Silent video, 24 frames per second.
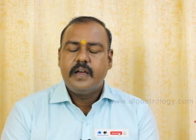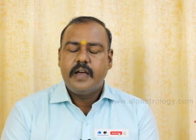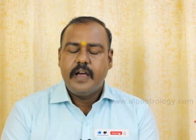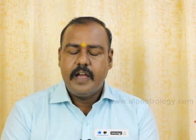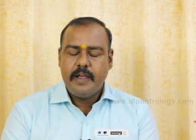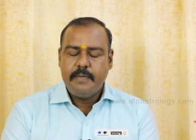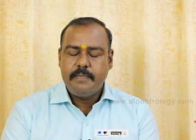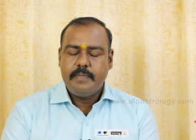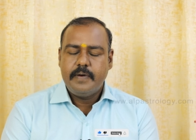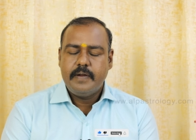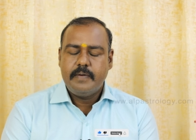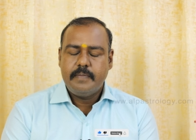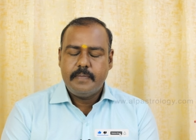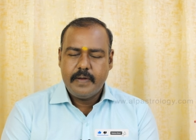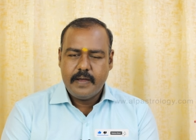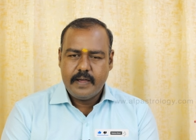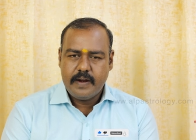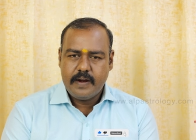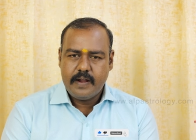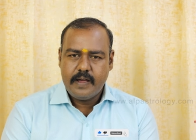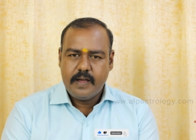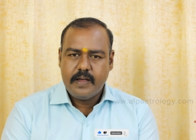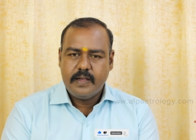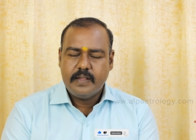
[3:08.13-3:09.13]
ஹைப்பர்
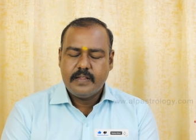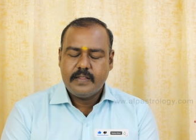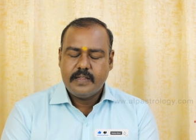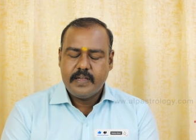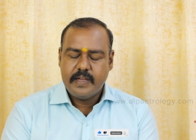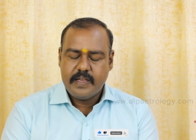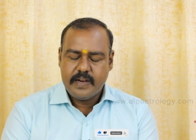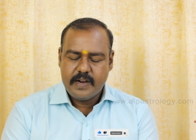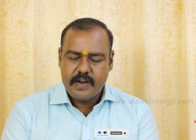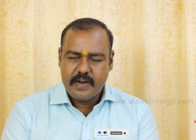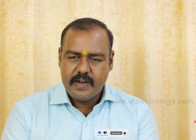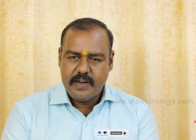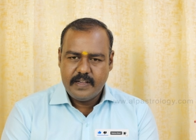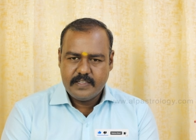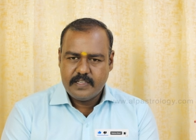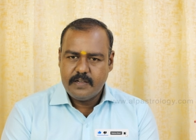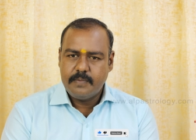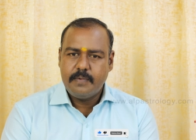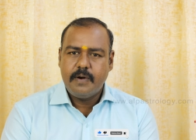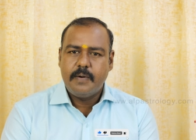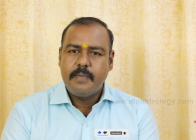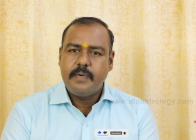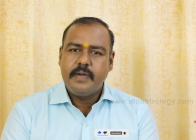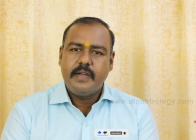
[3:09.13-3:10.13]
பேரா
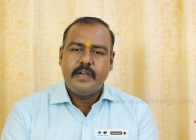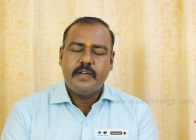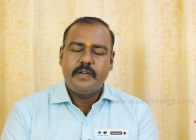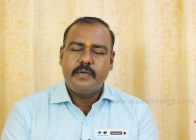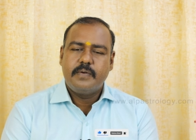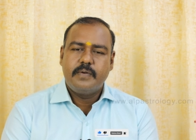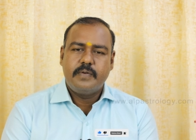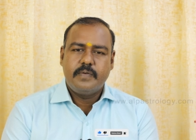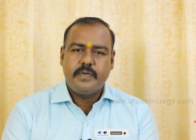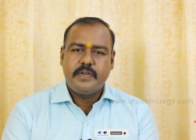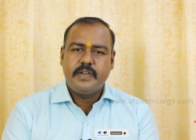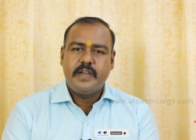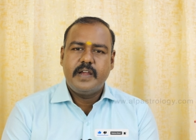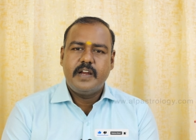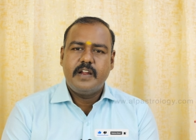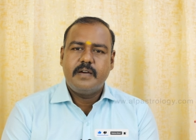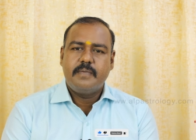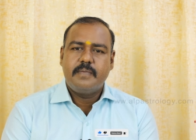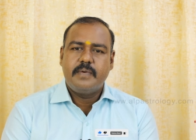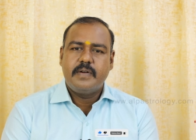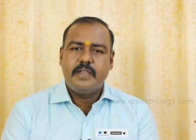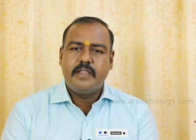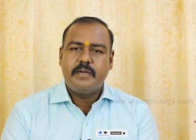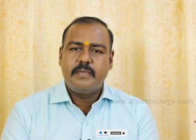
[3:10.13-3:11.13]
தைராய்டிசம் அப்படிங்கிற ஒரு விஷயம் என்ன
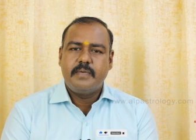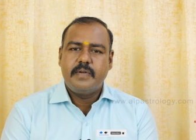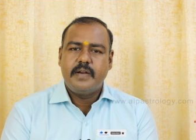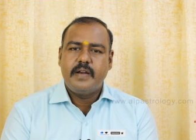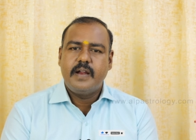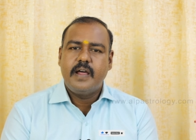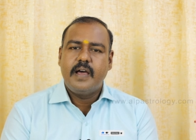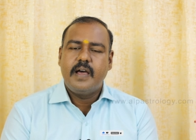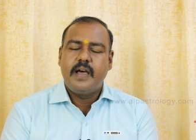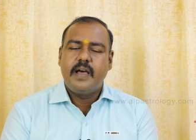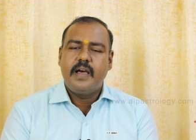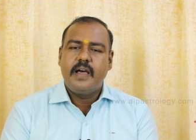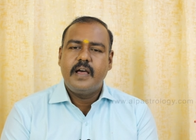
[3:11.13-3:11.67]
பண்ணுது அப்படின்னா